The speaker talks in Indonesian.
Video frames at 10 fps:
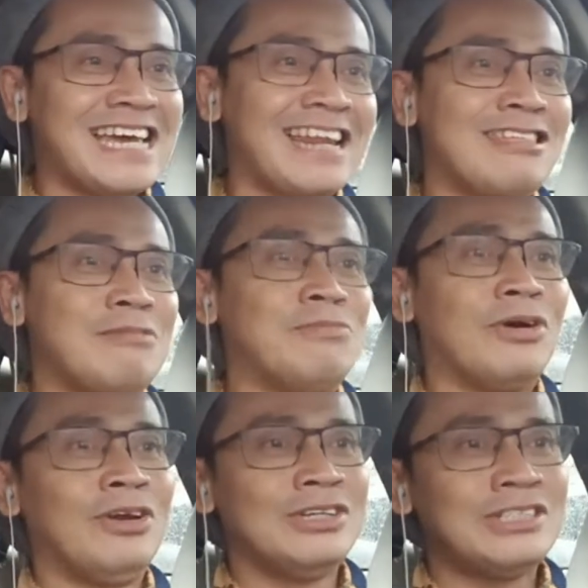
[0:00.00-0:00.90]
saya rajin
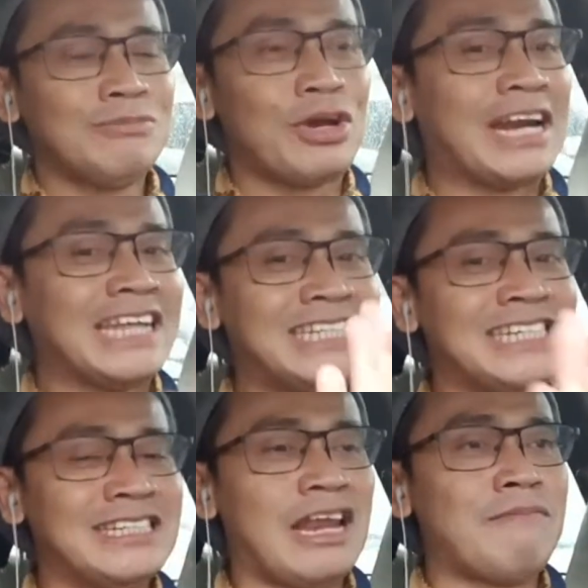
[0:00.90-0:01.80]
bolos bukan rajin
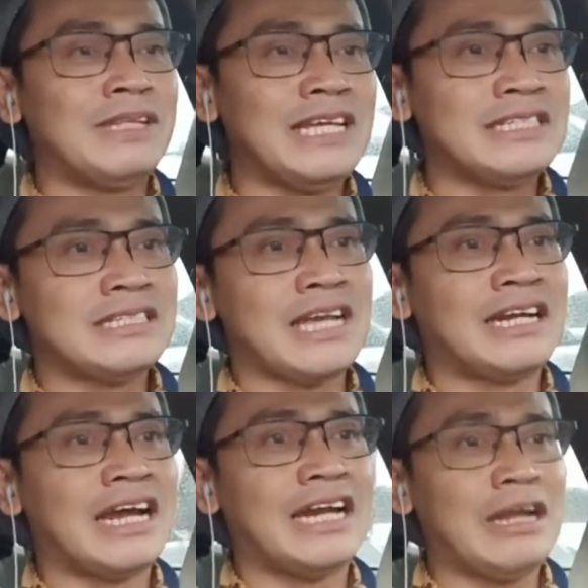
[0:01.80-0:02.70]
tanda petik
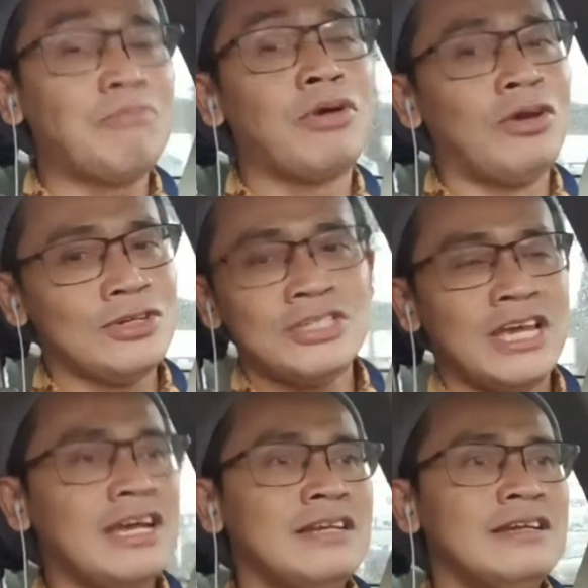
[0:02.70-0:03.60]
kadang-kadang bolos
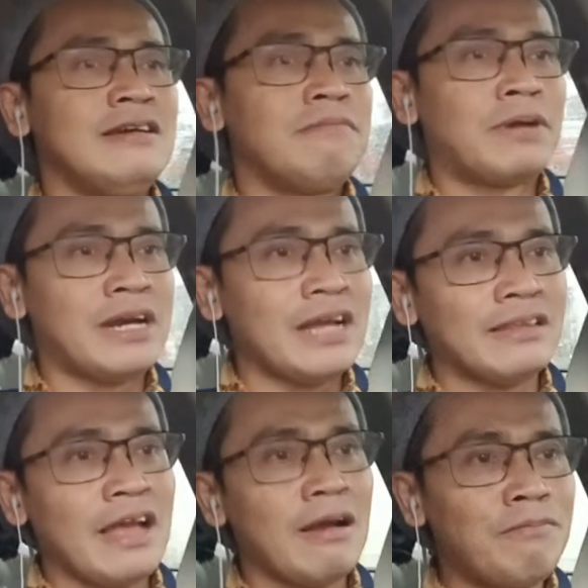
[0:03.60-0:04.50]
ya pernah
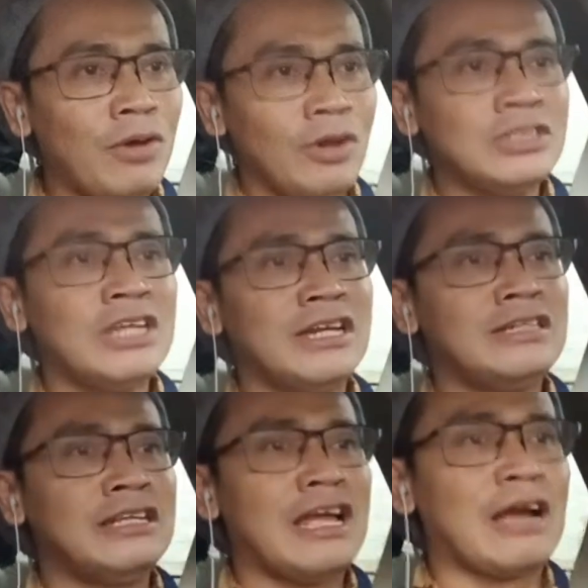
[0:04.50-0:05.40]
ketangkep bolos dan
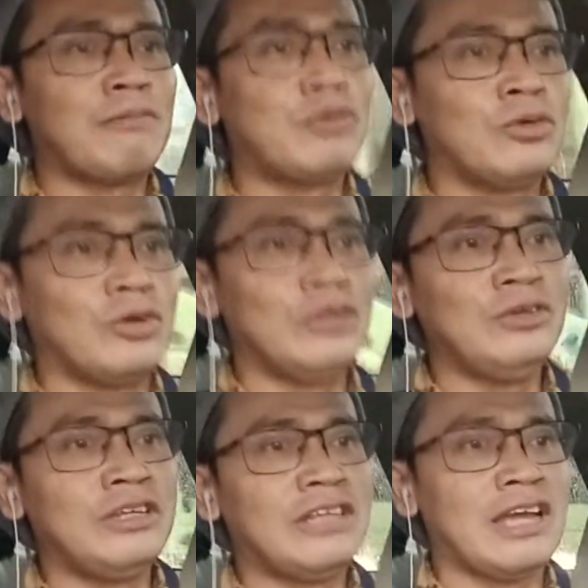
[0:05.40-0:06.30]
ditangkap guru itu
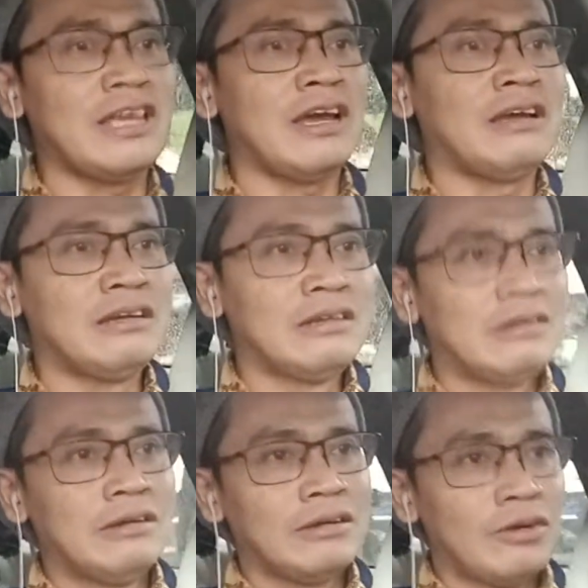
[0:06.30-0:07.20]
ditanya
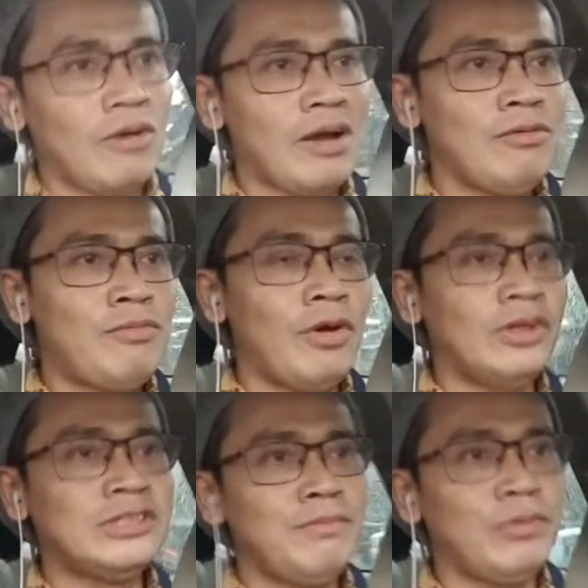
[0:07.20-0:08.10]
kok kamu
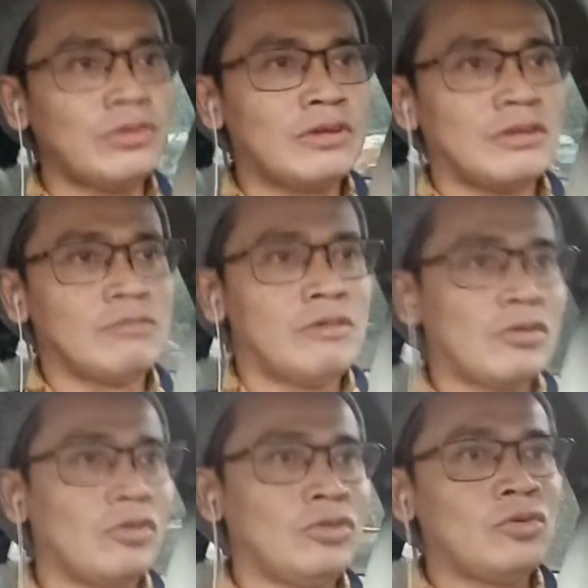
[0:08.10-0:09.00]
bolos sih put gitu
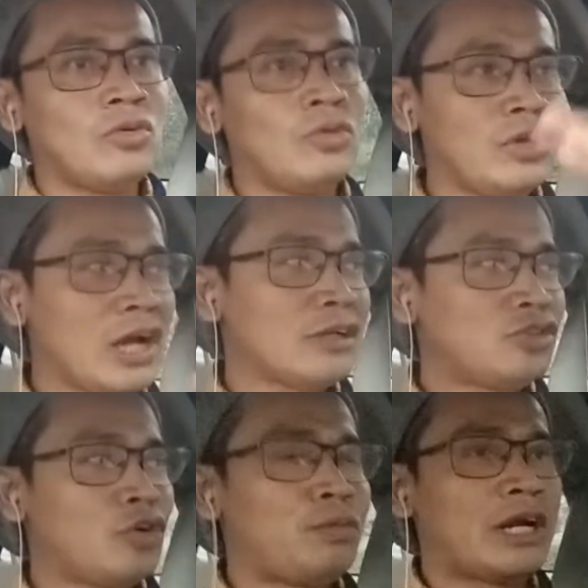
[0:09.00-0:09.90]
waktu itu guru yang
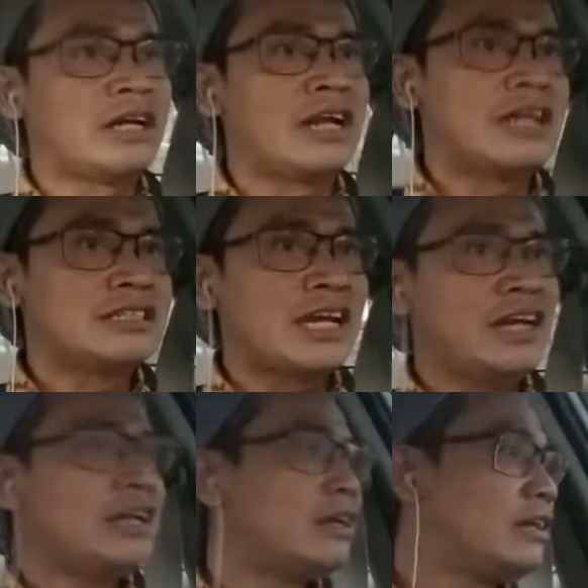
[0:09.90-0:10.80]
cukup dekat dengan
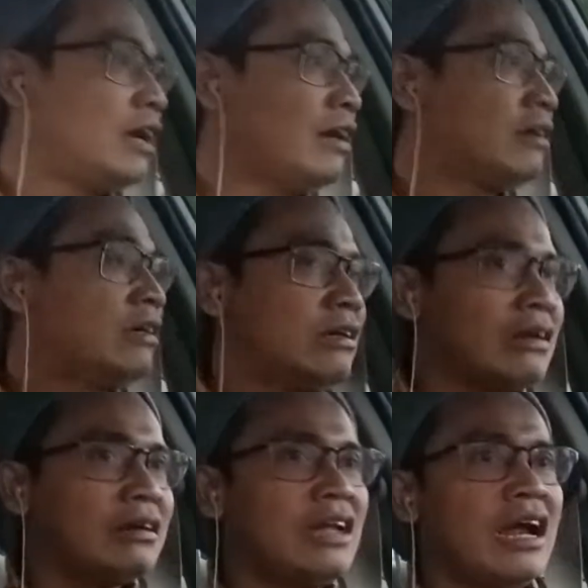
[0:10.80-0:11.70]
saya dan dia
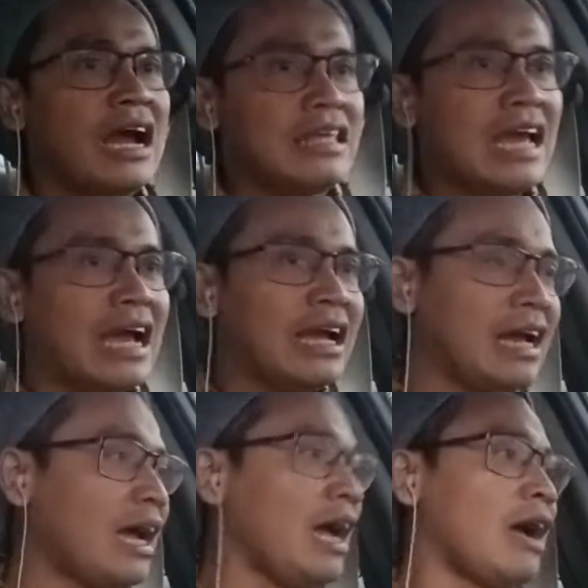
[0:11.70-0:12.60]
dia nggak
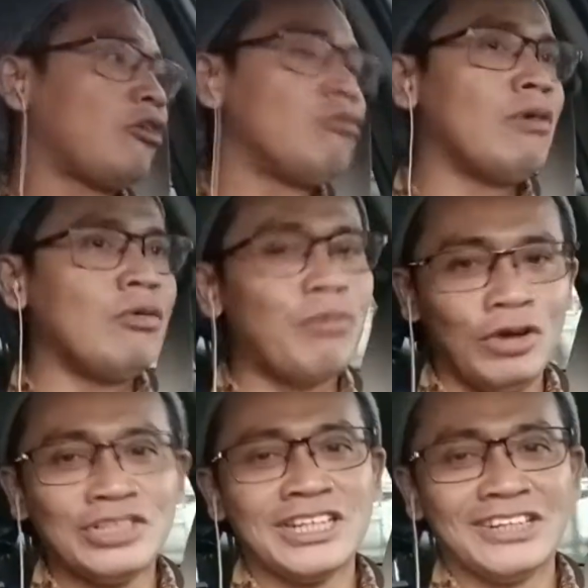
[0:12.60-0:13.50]
nyangka aku mau
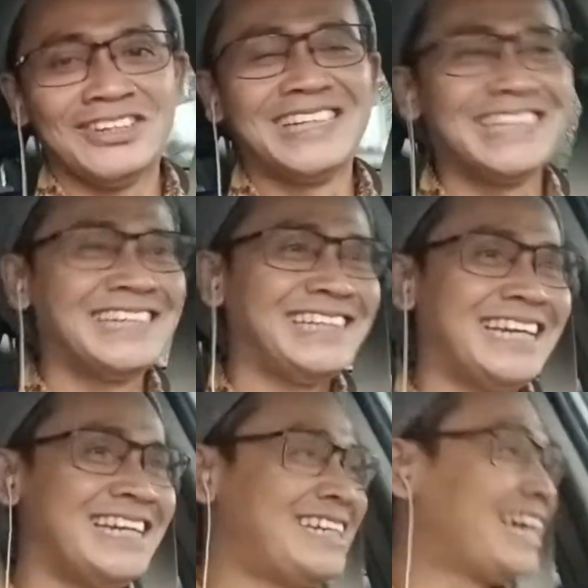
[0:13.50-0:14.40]
bolos gitu
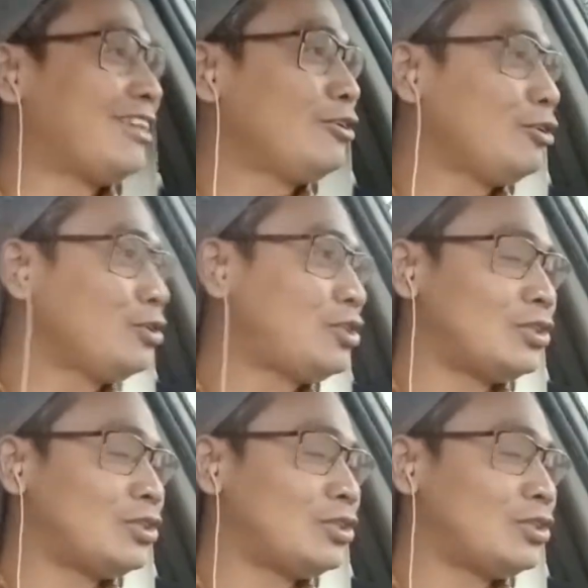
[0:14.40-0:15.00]
jadi dia itu